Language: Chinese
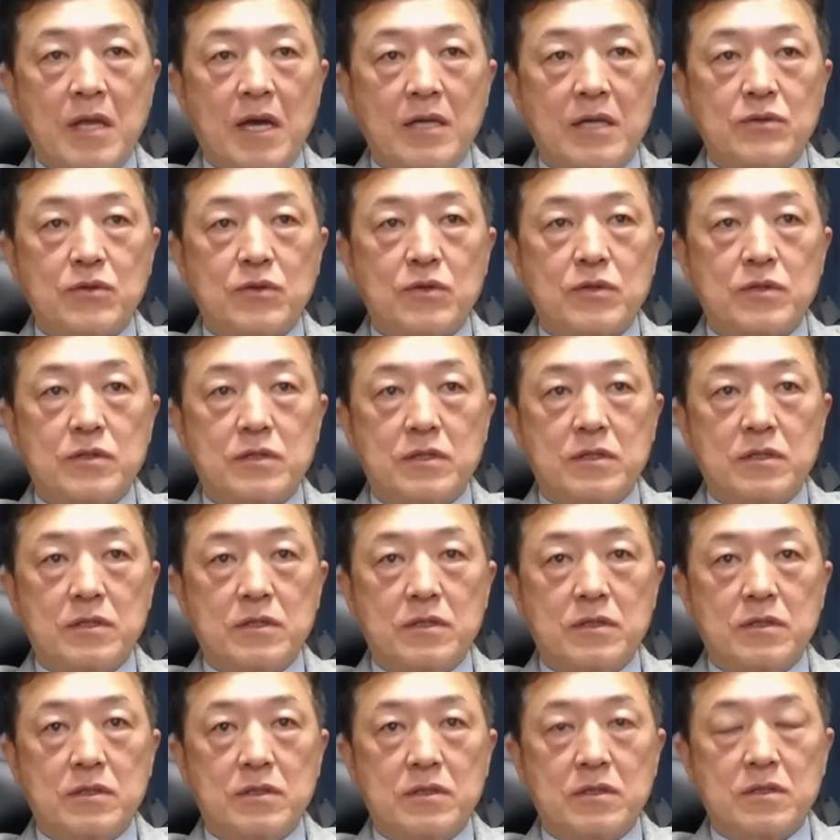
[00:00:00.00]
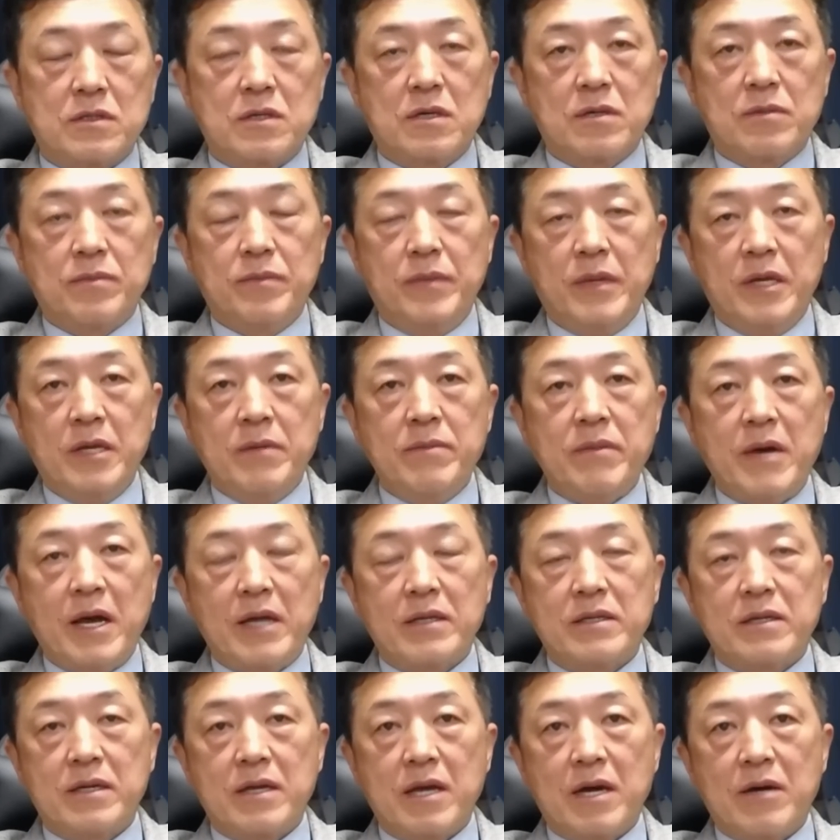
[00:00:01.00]
他就是。更明
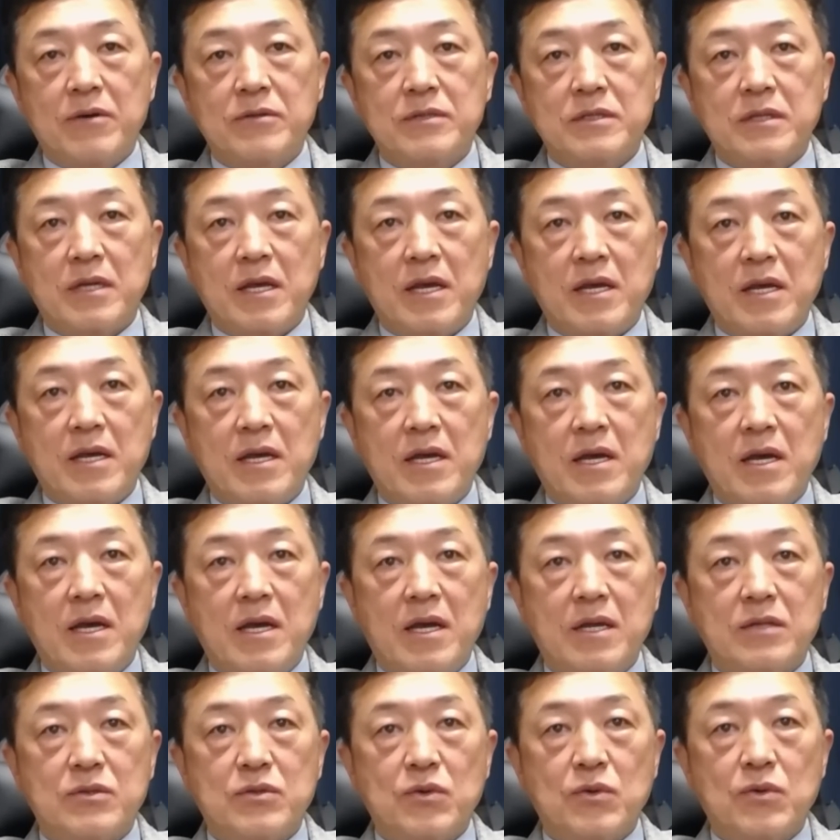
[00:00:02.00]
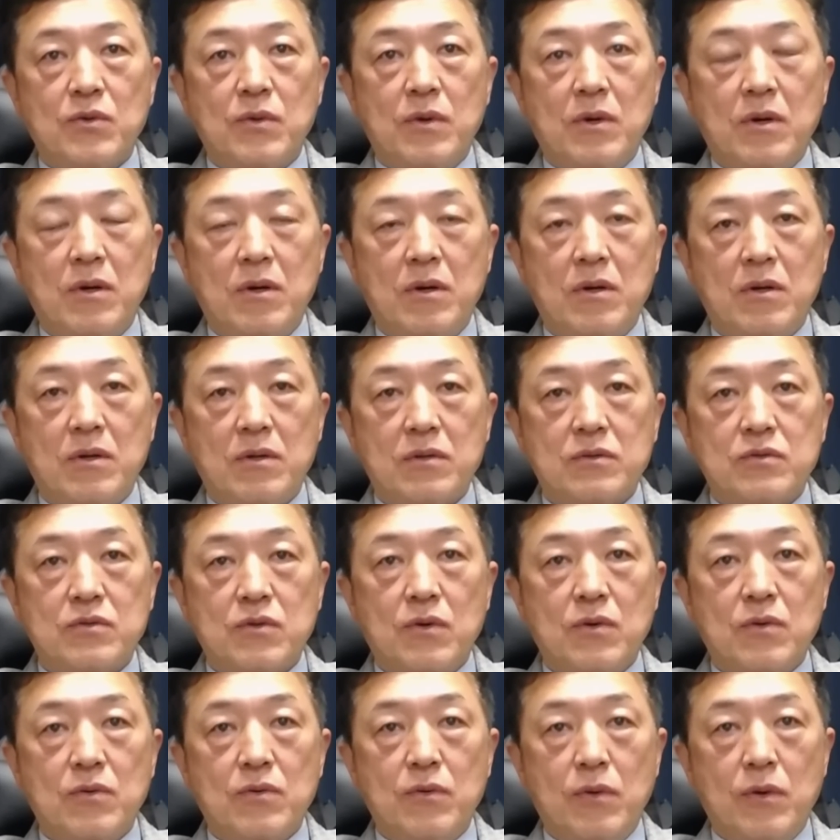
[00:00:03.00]
白的了解，哎，中国
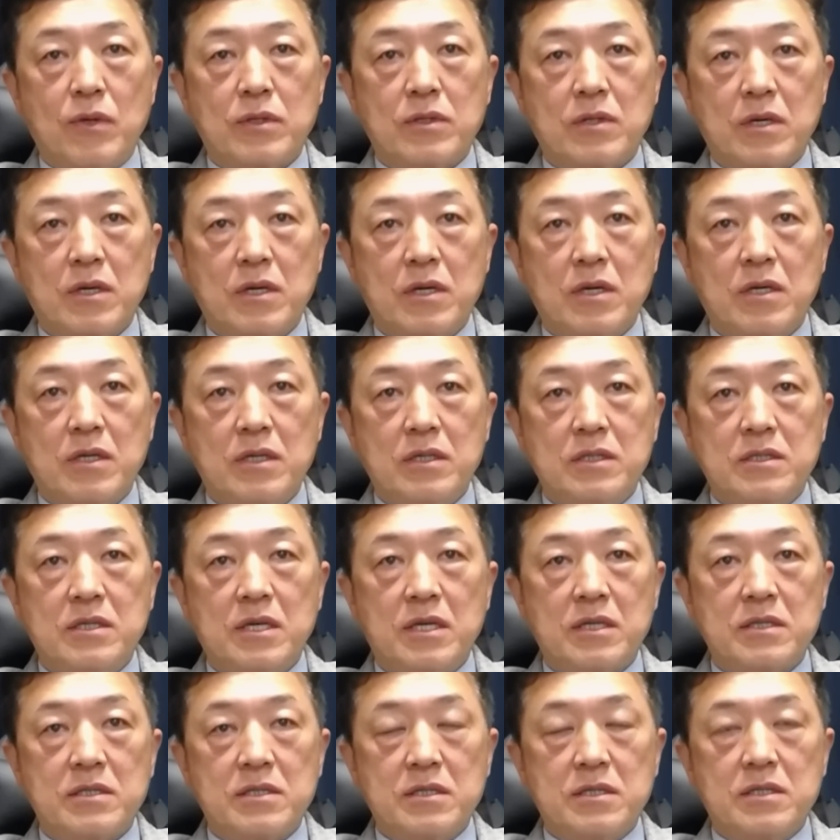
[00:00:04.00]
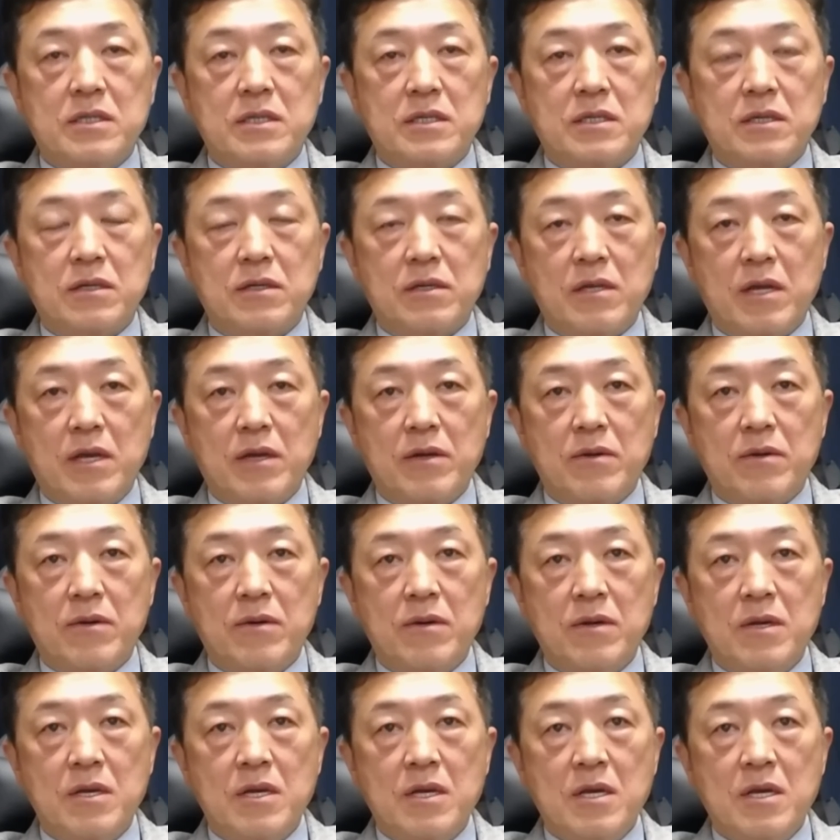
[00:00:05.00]
做过的一些事情的内容，